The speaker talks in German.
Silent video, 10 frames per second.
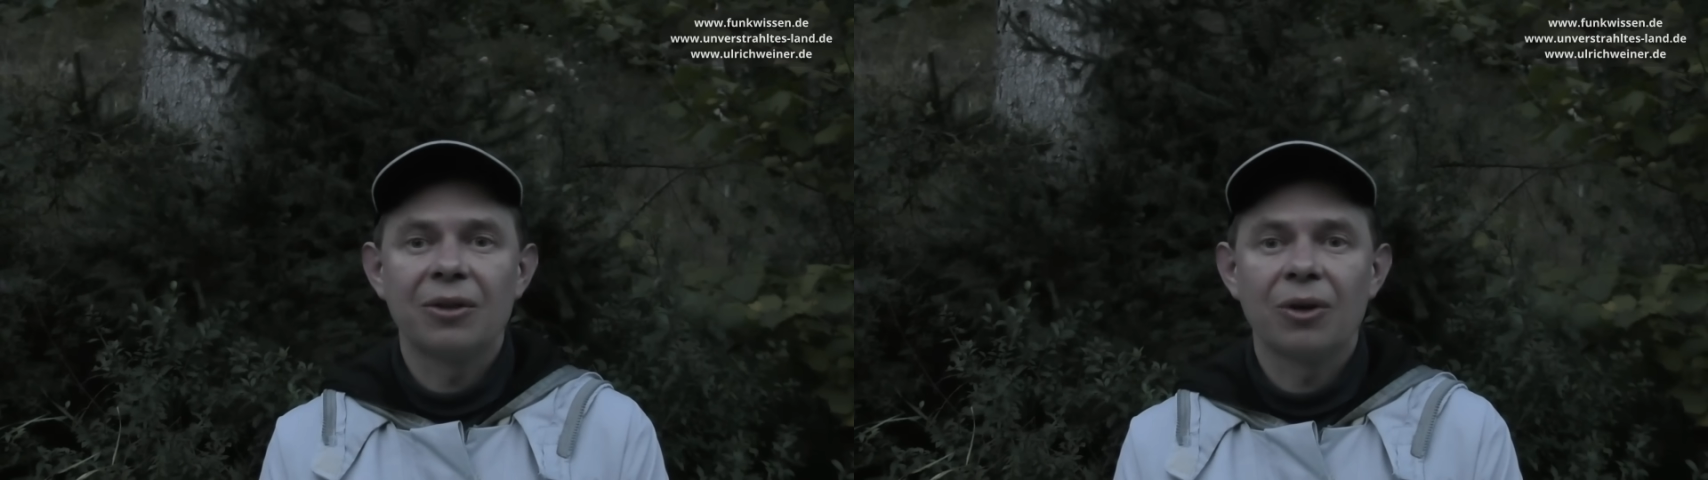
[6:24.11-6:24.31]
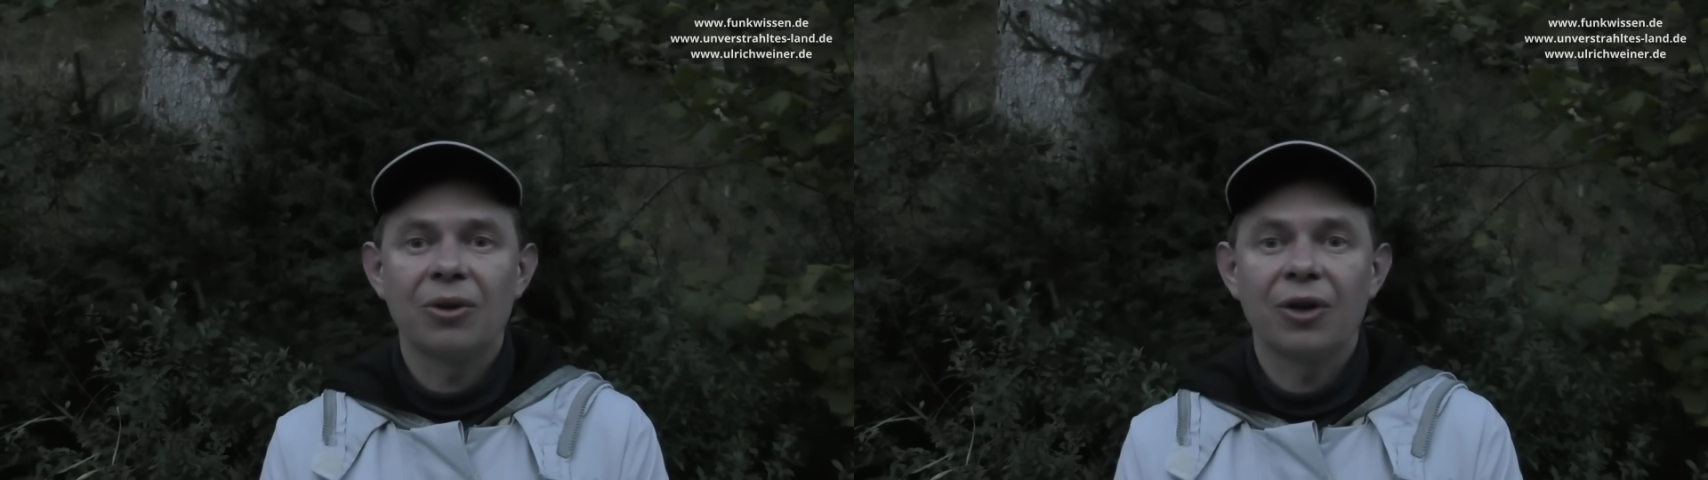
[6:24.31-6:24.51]

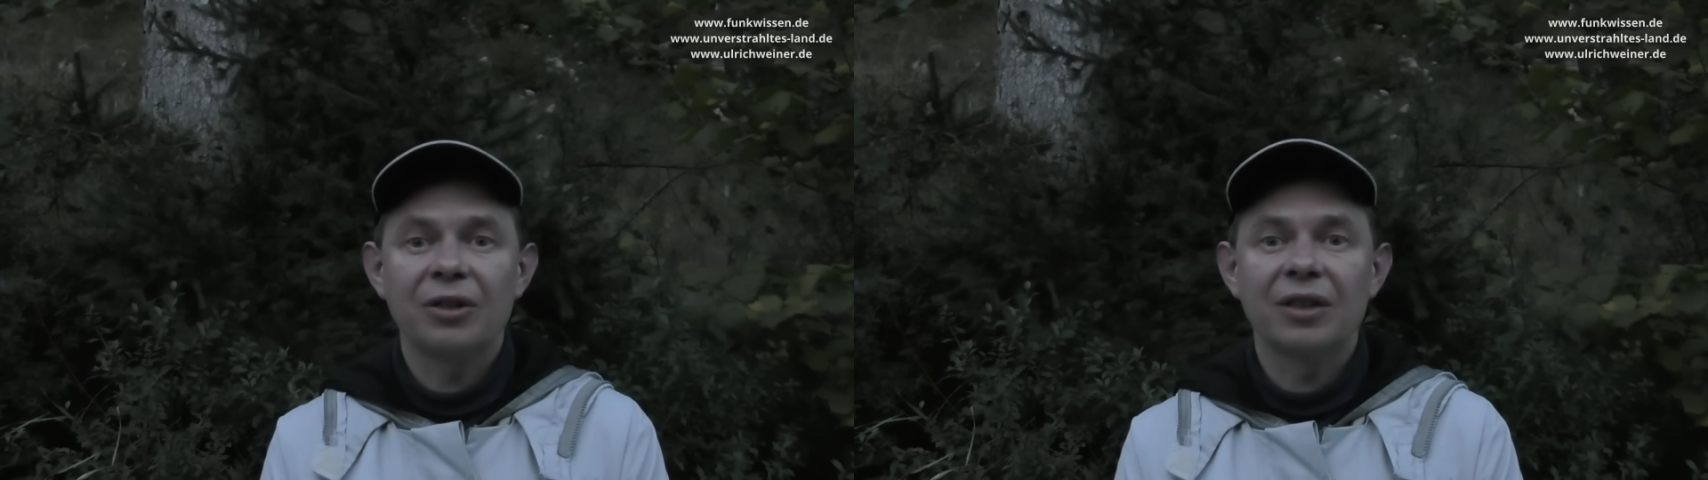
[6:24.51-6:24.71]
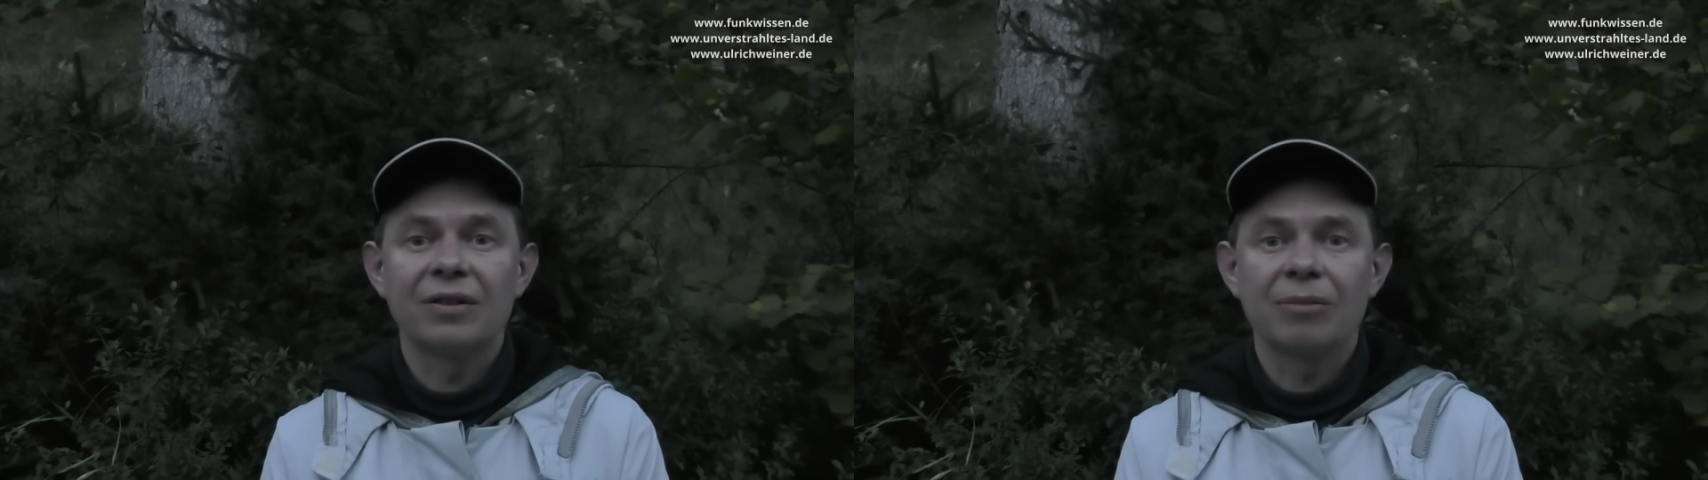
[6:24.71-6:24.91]
Hört euch
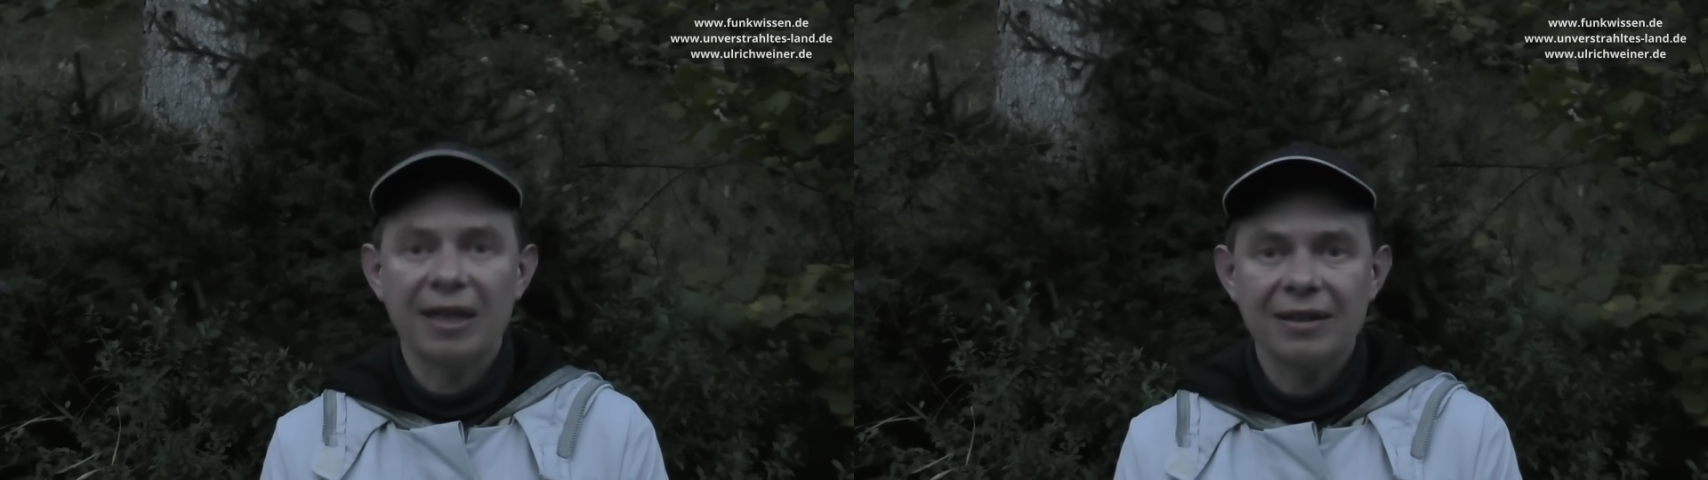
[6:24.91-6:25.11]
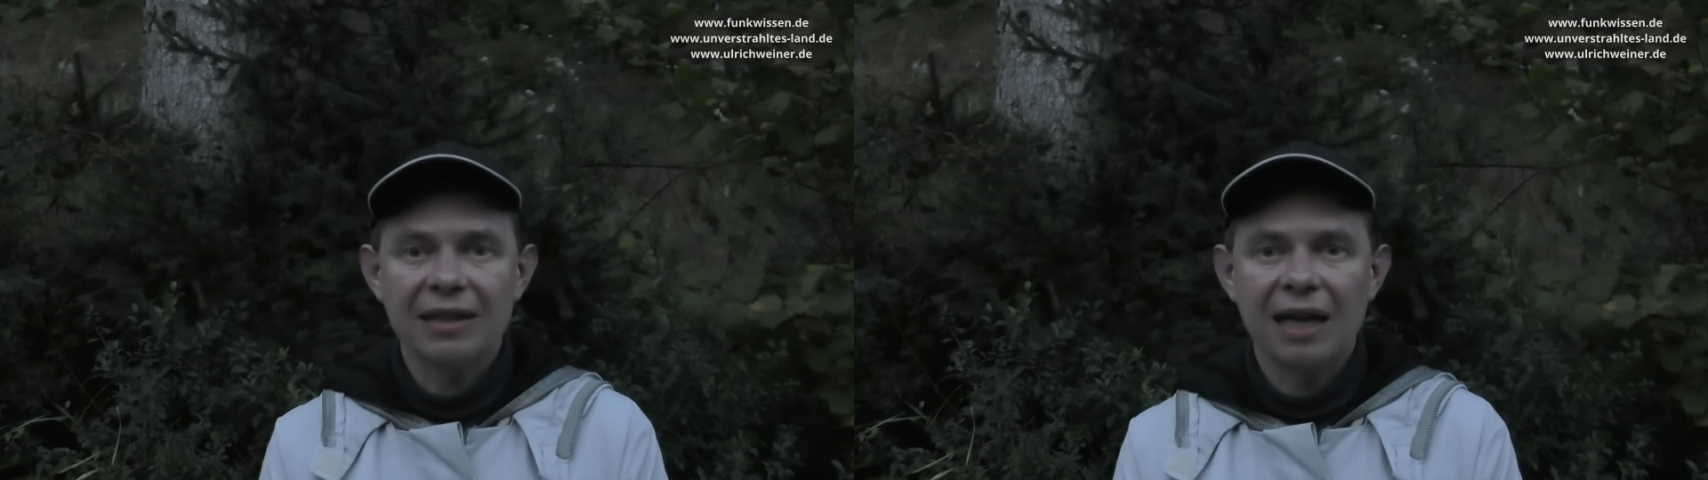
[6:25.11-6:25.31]
den
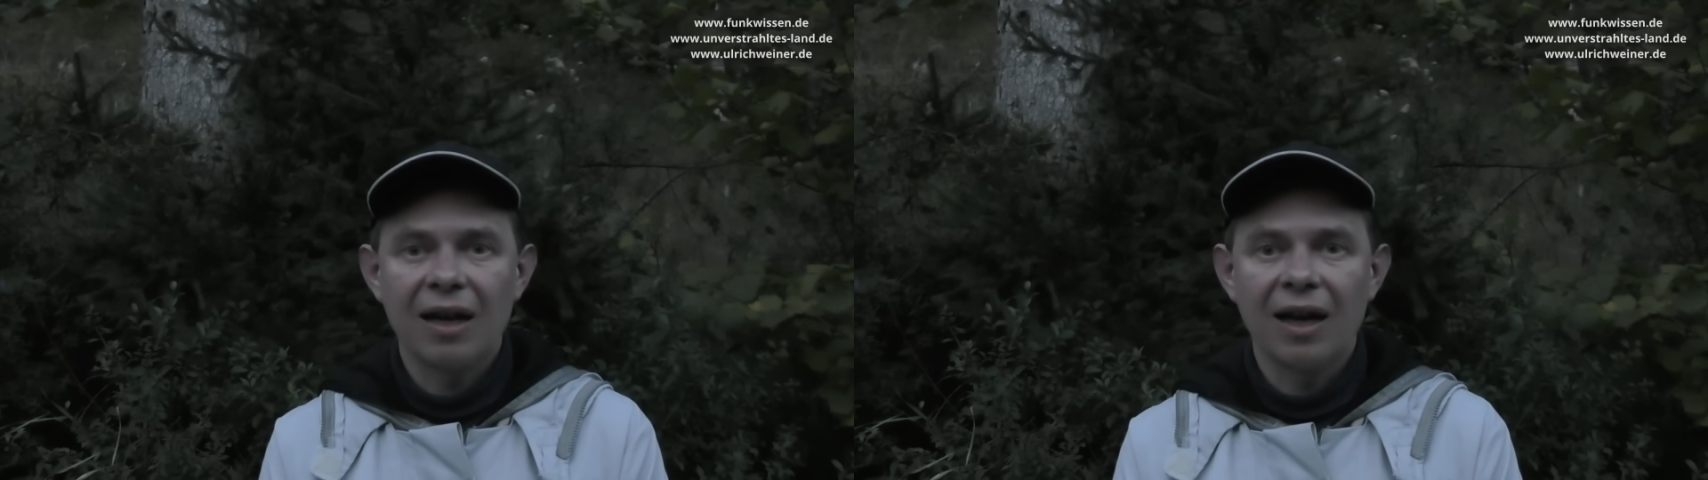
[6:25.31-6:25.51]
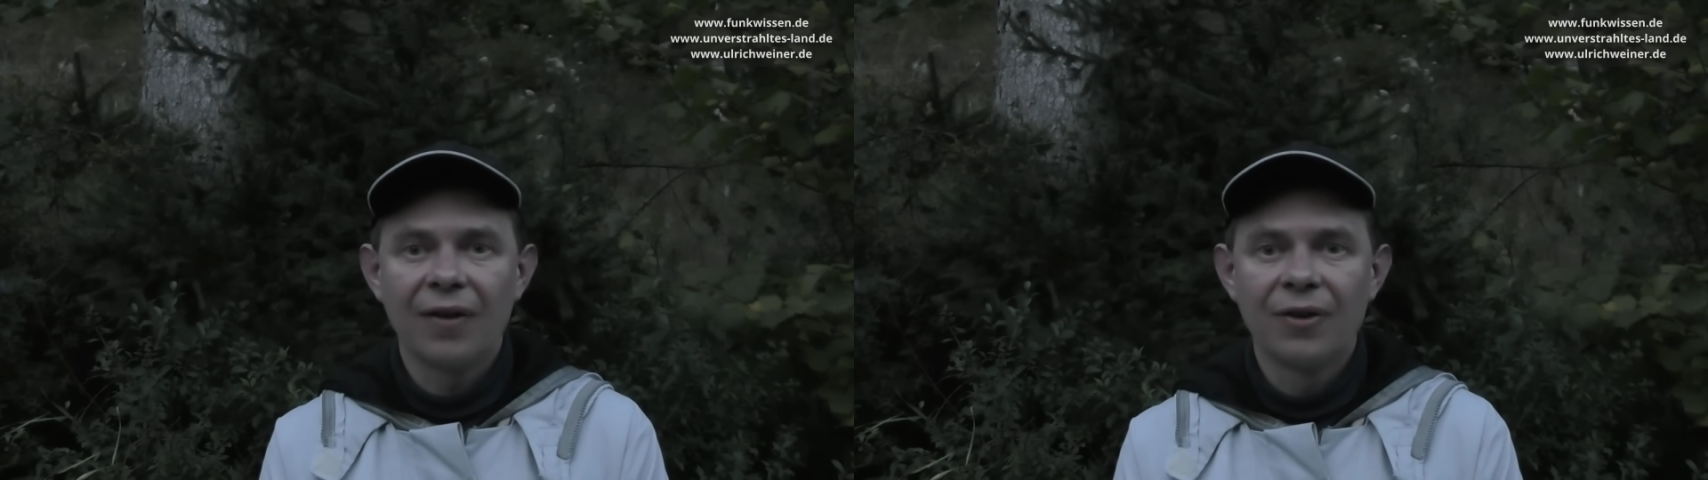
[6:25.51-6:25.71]
zweiten Teil
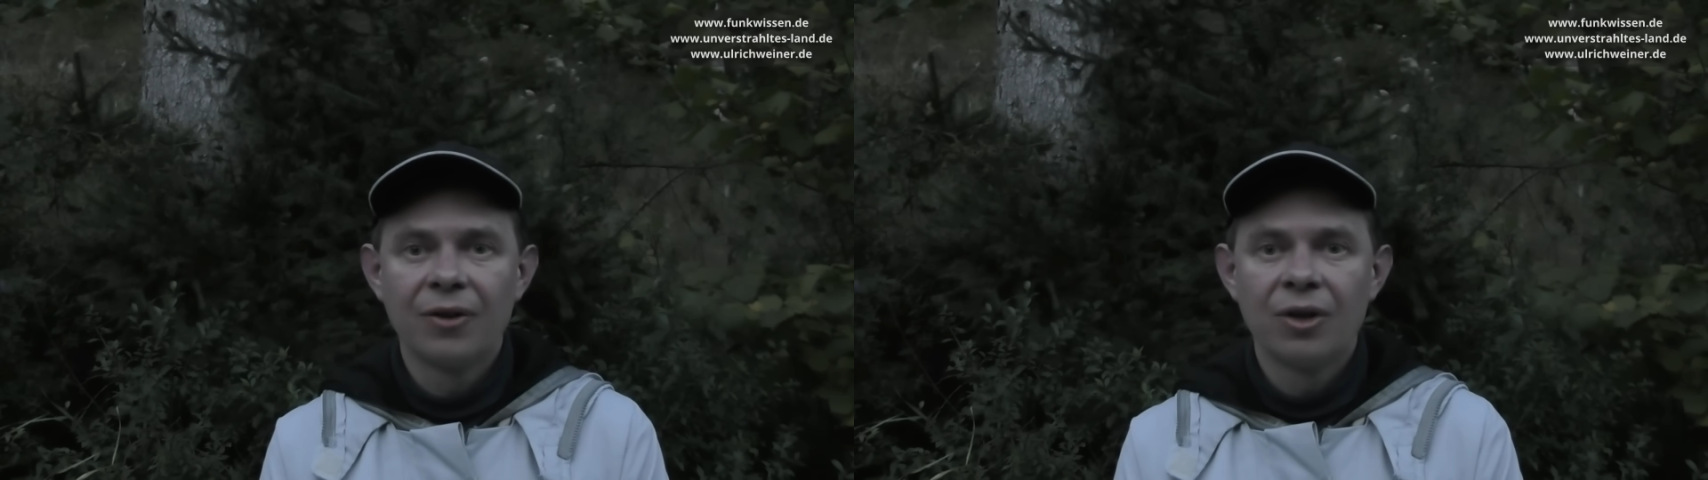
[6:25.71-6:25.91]
an.